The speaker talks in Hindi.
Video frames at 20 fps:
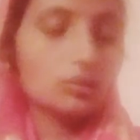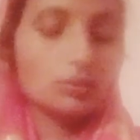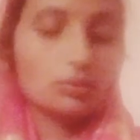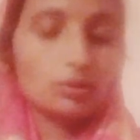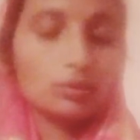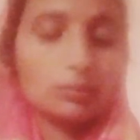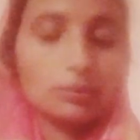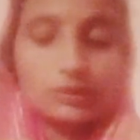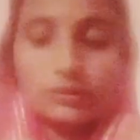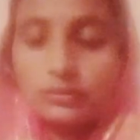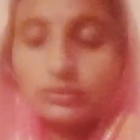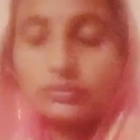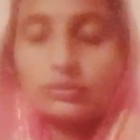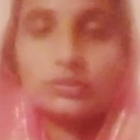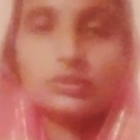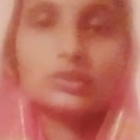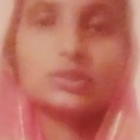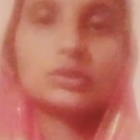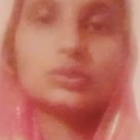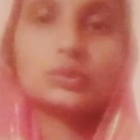और बस
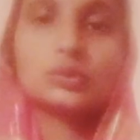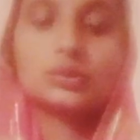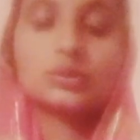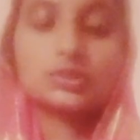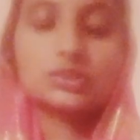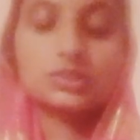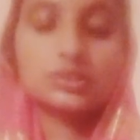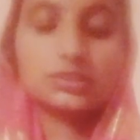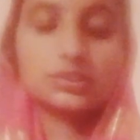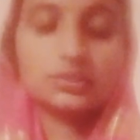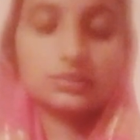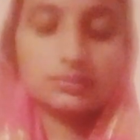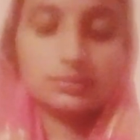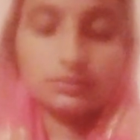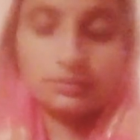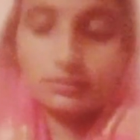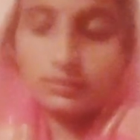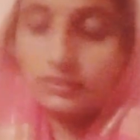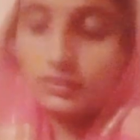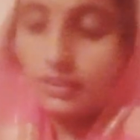उन्होंने थोड़ी सी
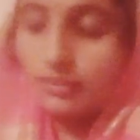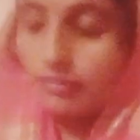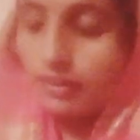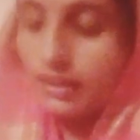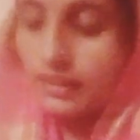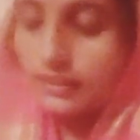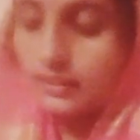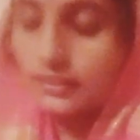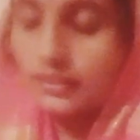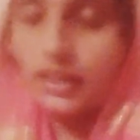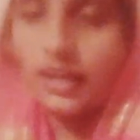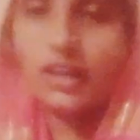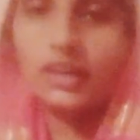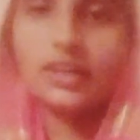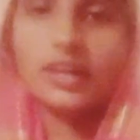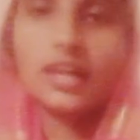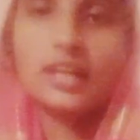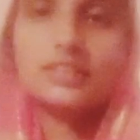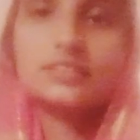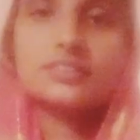दवाई दी है
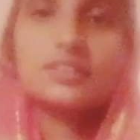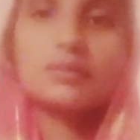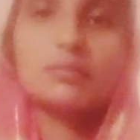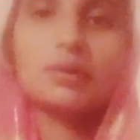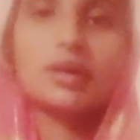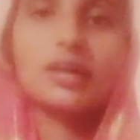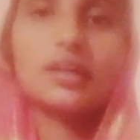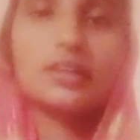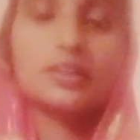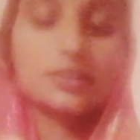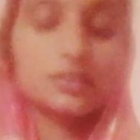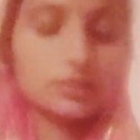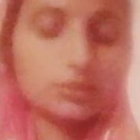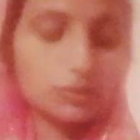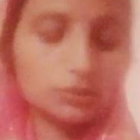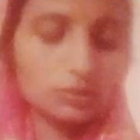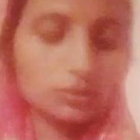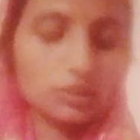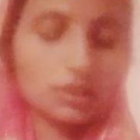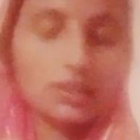कैल्शियम आयरन
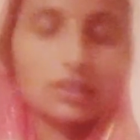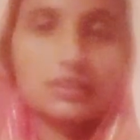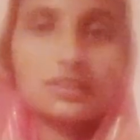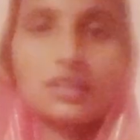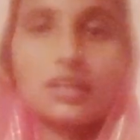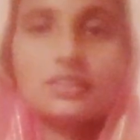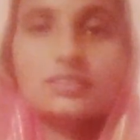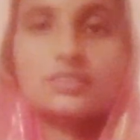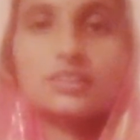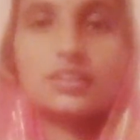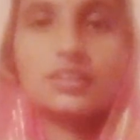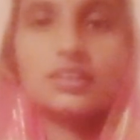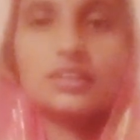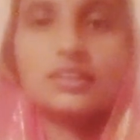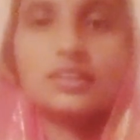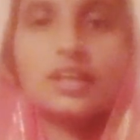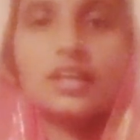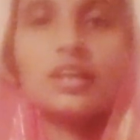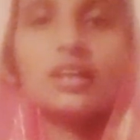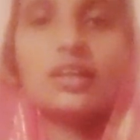की तो लगातार चल
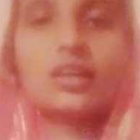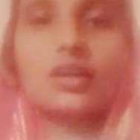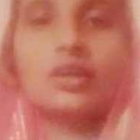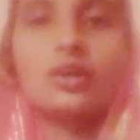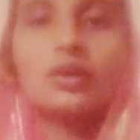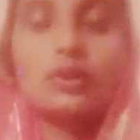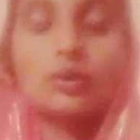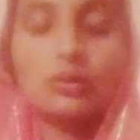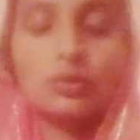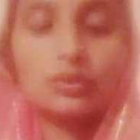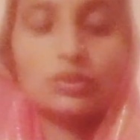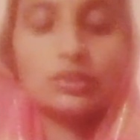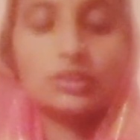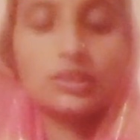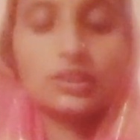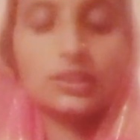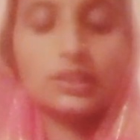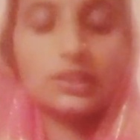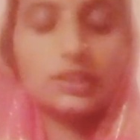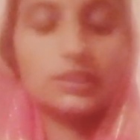रही है और
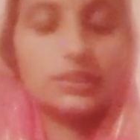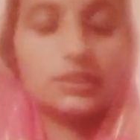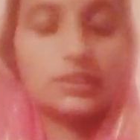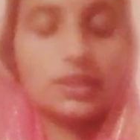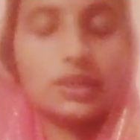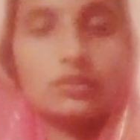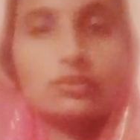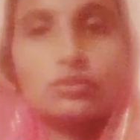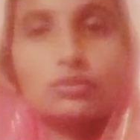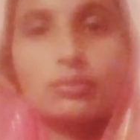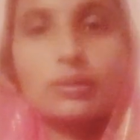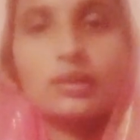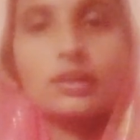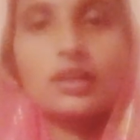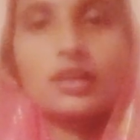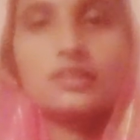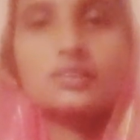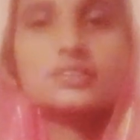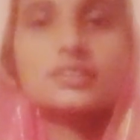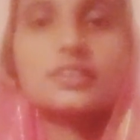ये लेनी है सुबह
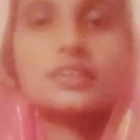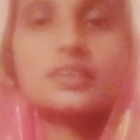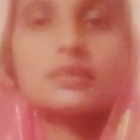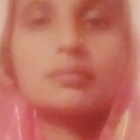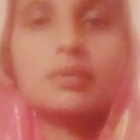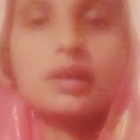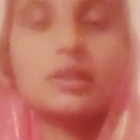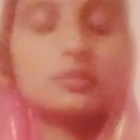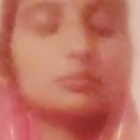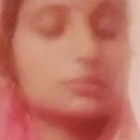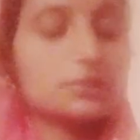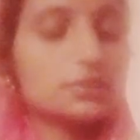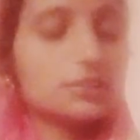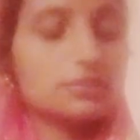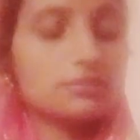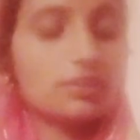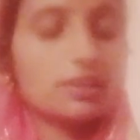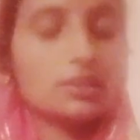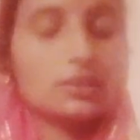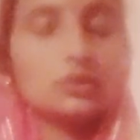नाश्ते के बाद में
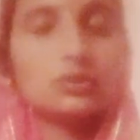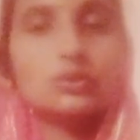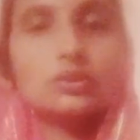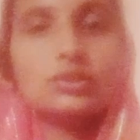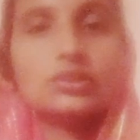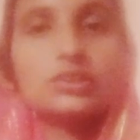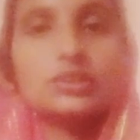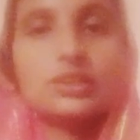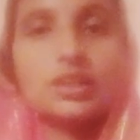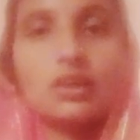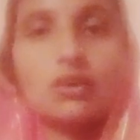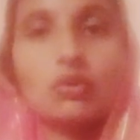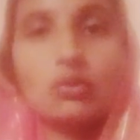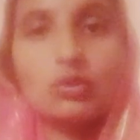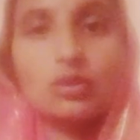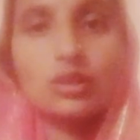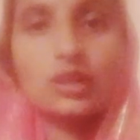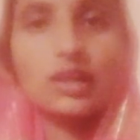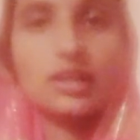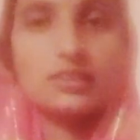ये वाली दी है
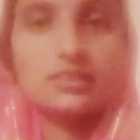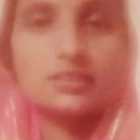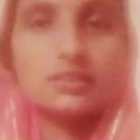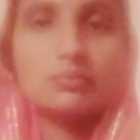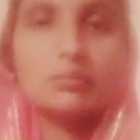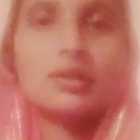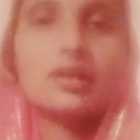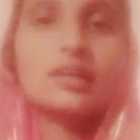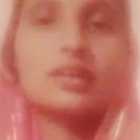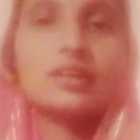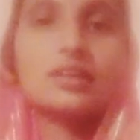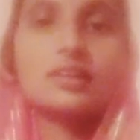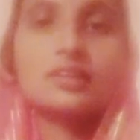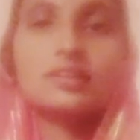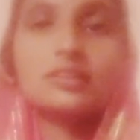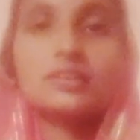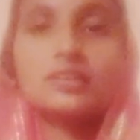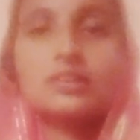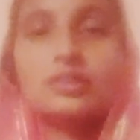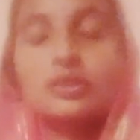और कैल्शियम
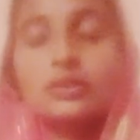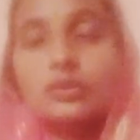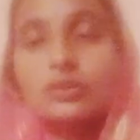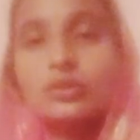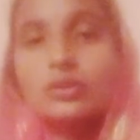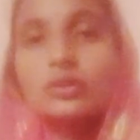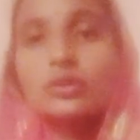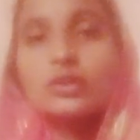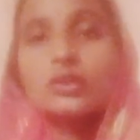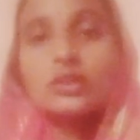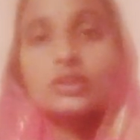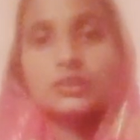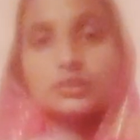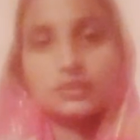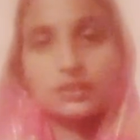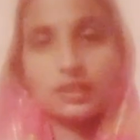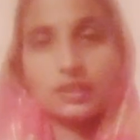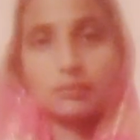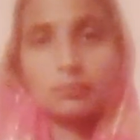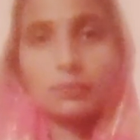आयरन की तो
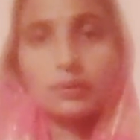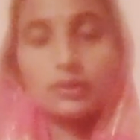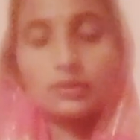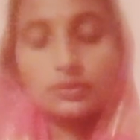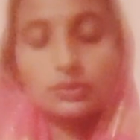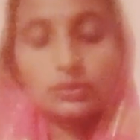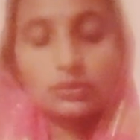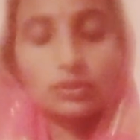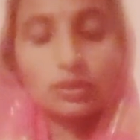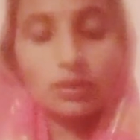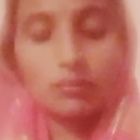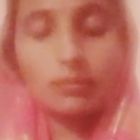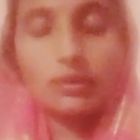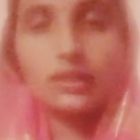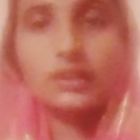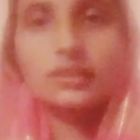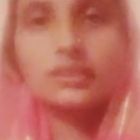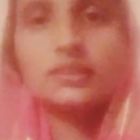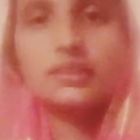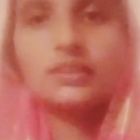यहीं पर जो
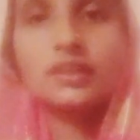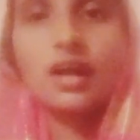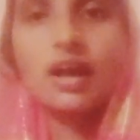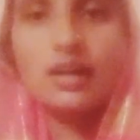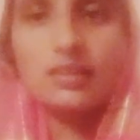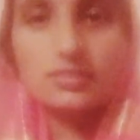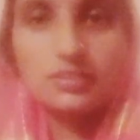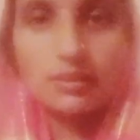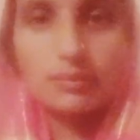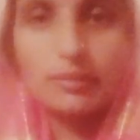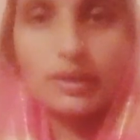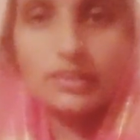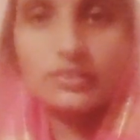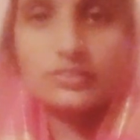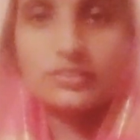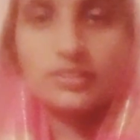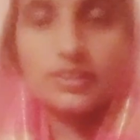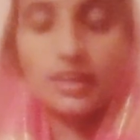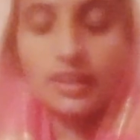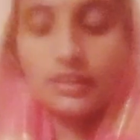हमारी आशा बहन
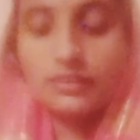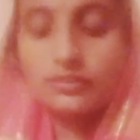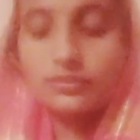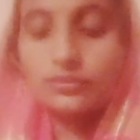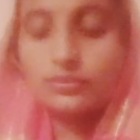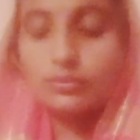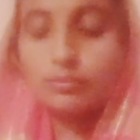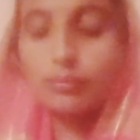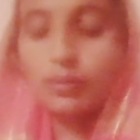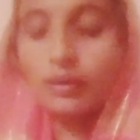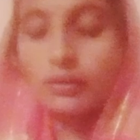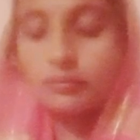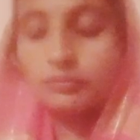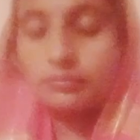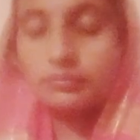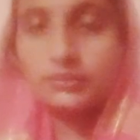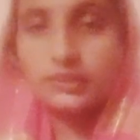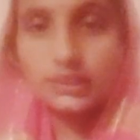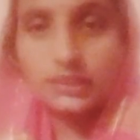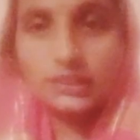जी है सुषमा
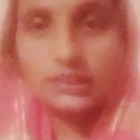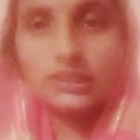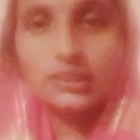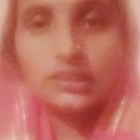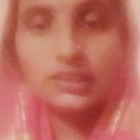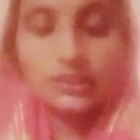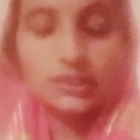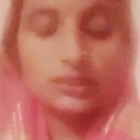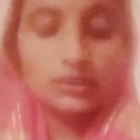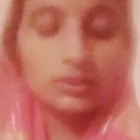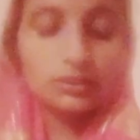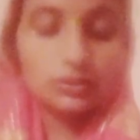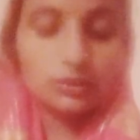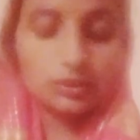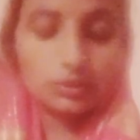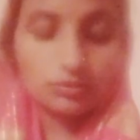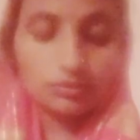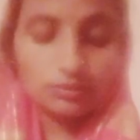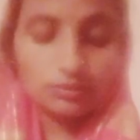दीदी तो